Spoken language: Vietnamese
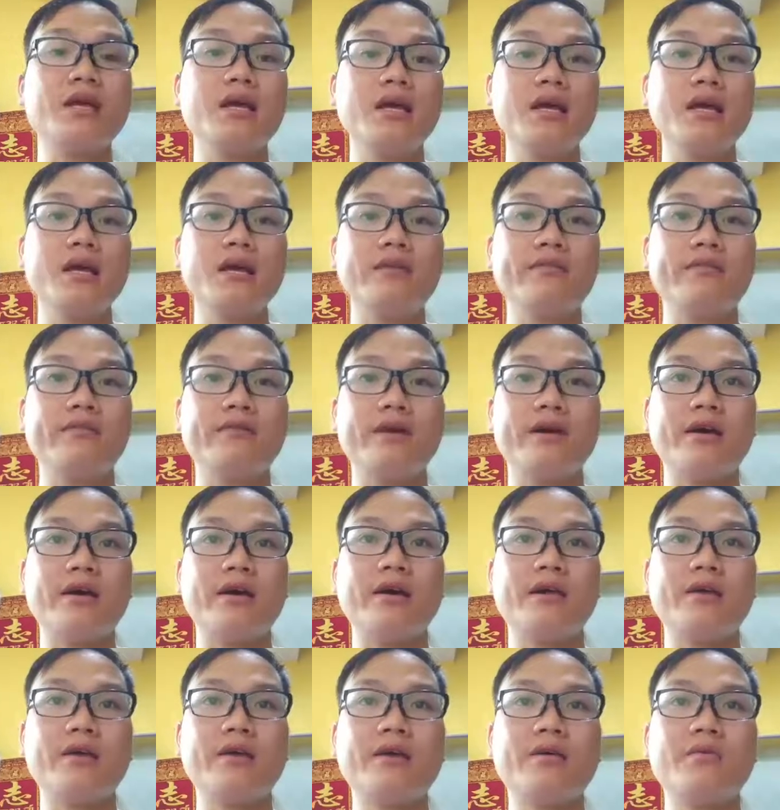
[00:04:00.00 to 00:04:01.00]
nhất
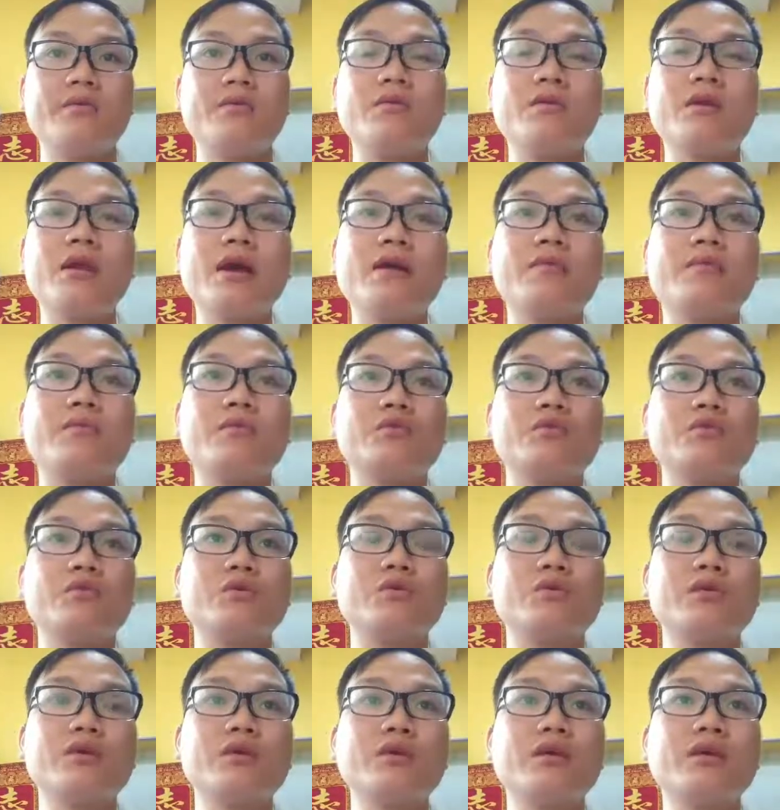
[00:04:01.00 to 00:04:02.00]
và em có đăng một
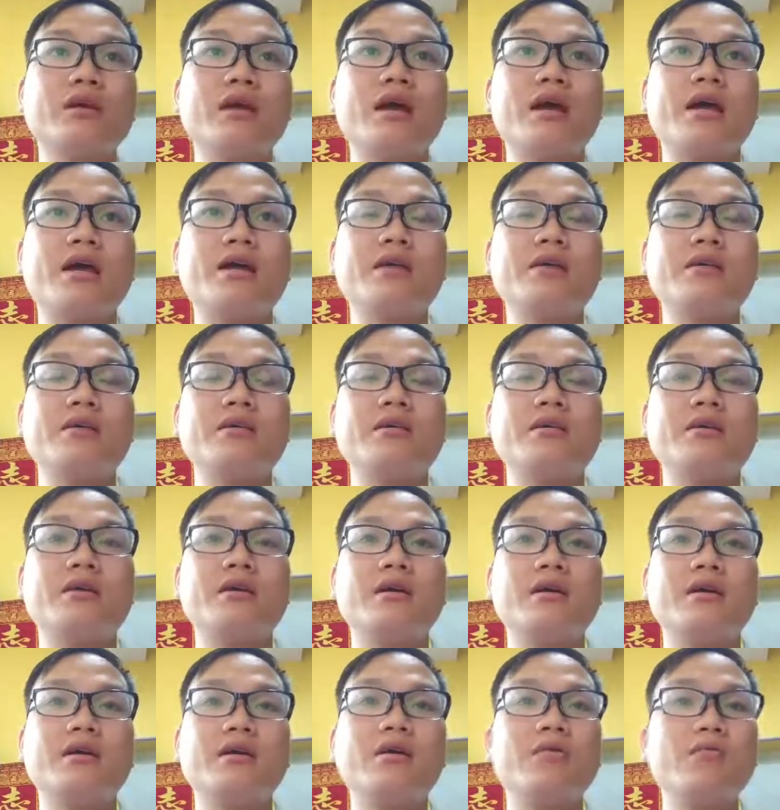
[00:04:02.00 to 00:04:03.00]
số những cái
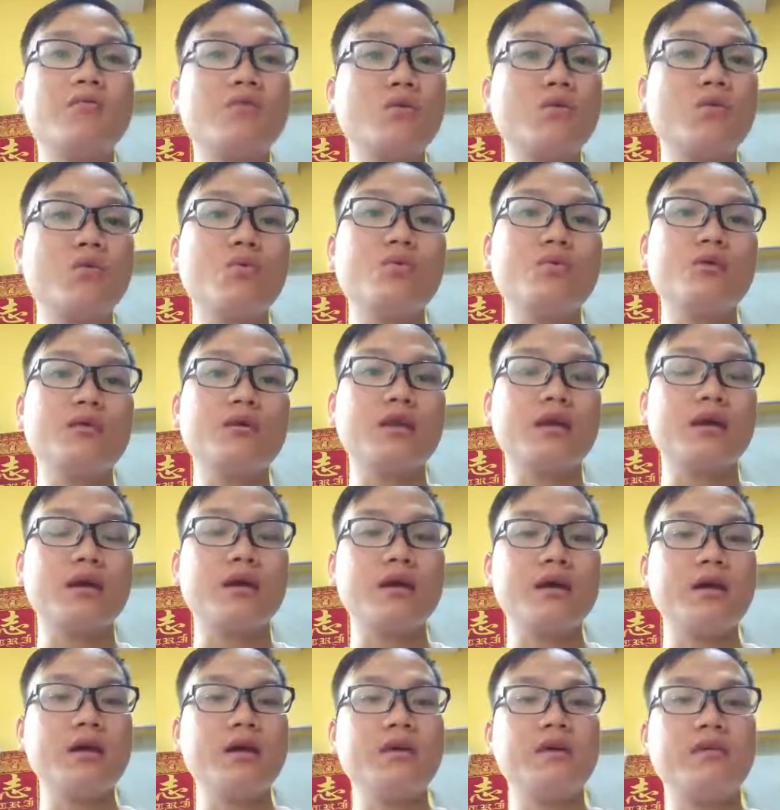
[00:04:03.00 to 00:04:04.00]
à, công cụ như
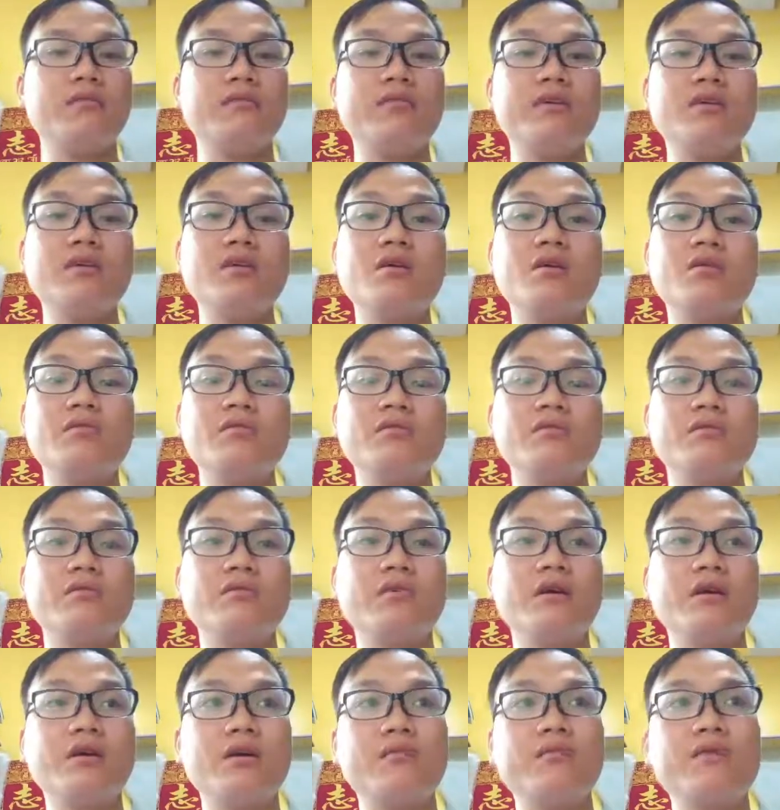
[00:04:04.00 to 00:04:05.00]
là video
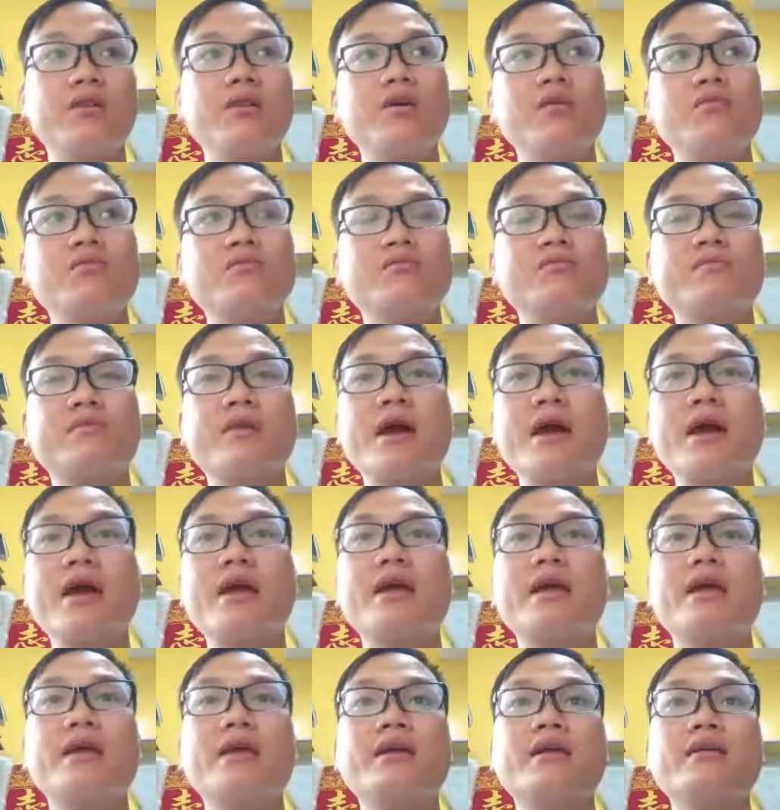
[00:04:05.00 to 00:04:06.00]
à, video
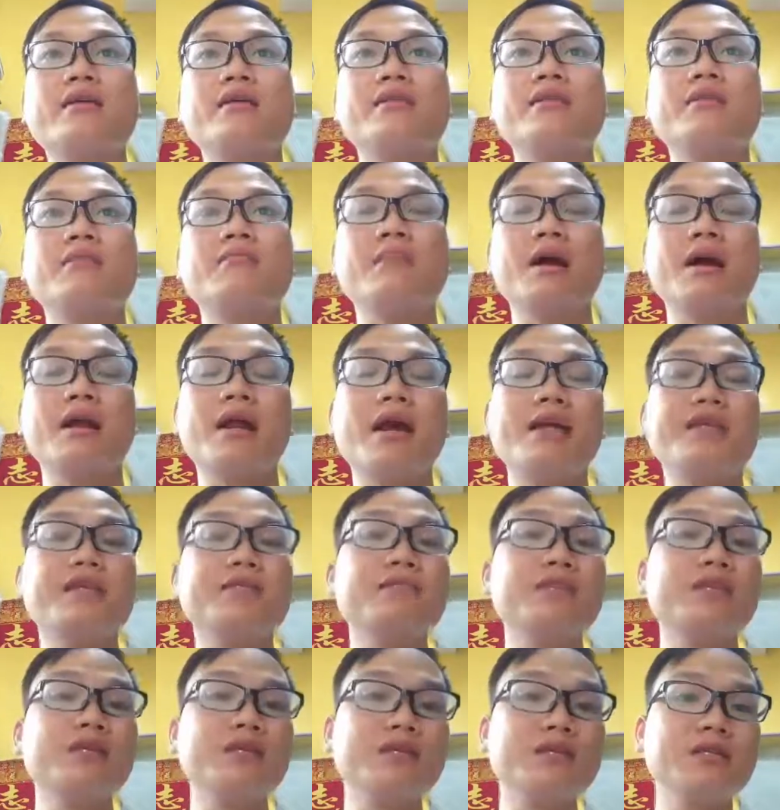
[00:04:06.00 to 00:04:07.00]
slide bản
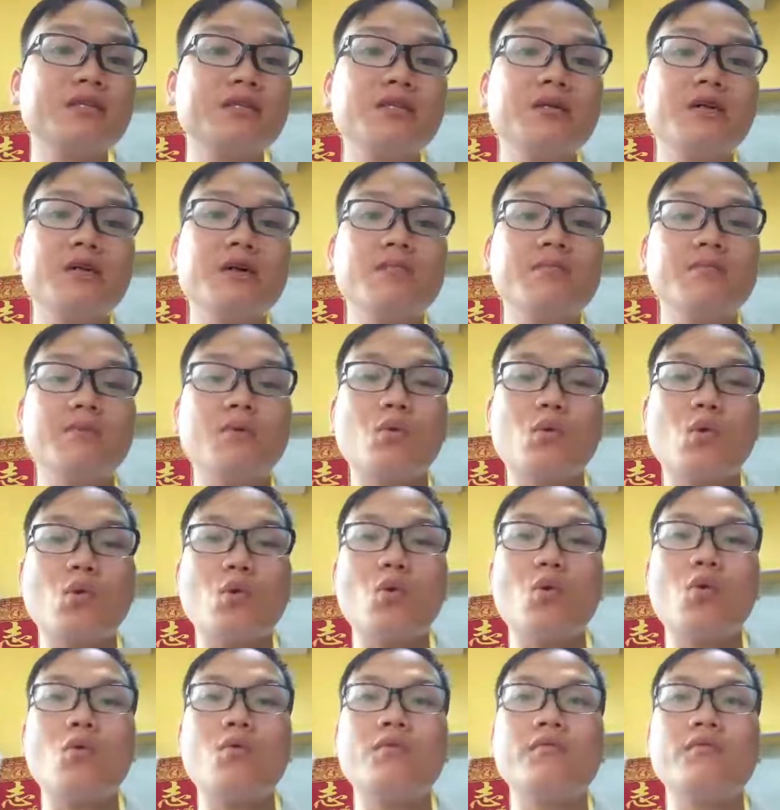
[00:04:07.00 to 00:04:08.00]
2.4
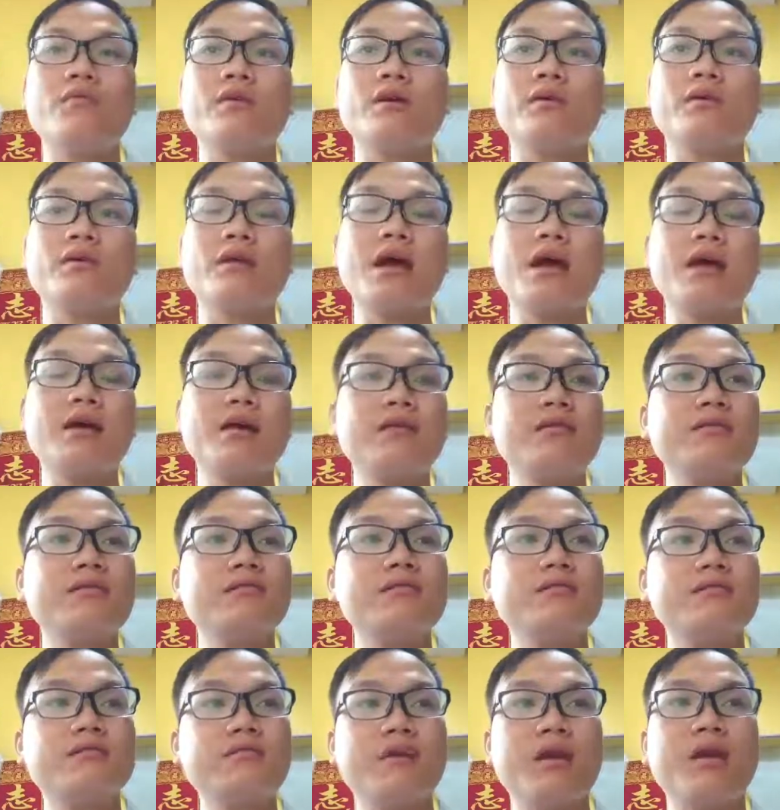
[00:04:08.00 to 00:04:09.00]
Pro và
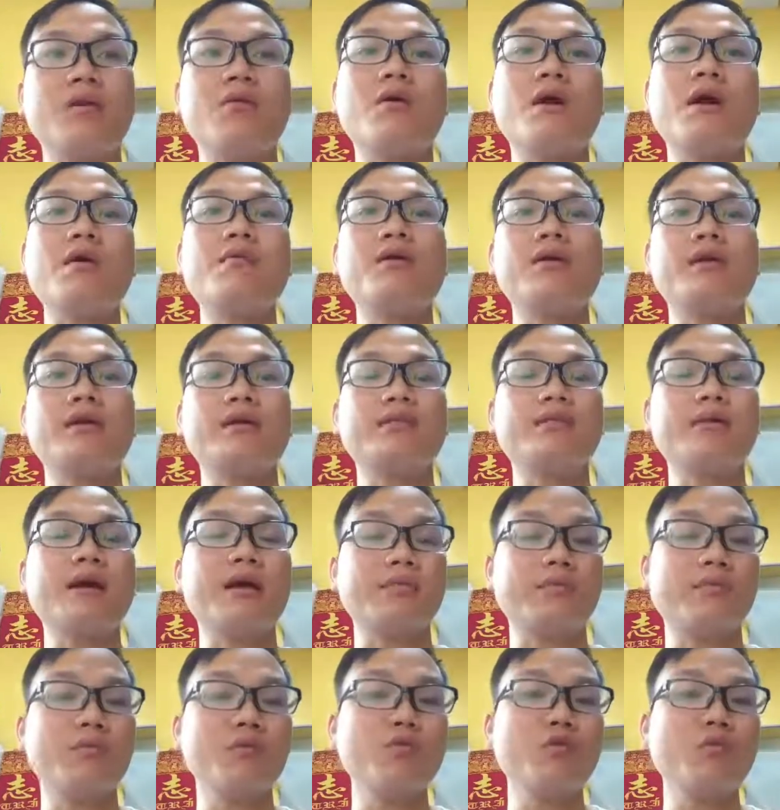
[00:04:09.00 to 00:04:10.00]
đã bẻ khóa hoặc là
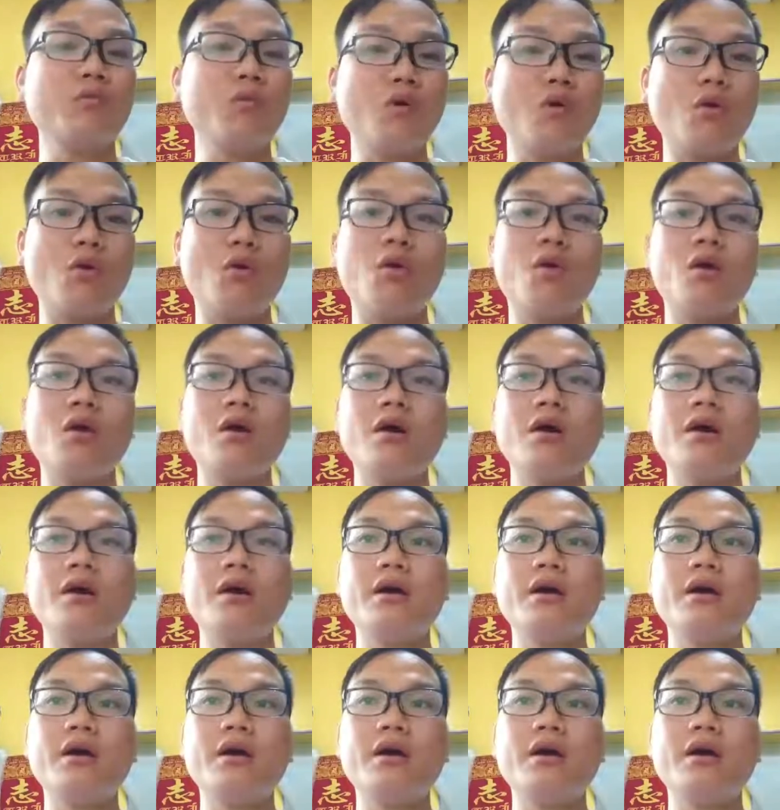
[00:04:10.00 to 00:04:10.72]
bản portable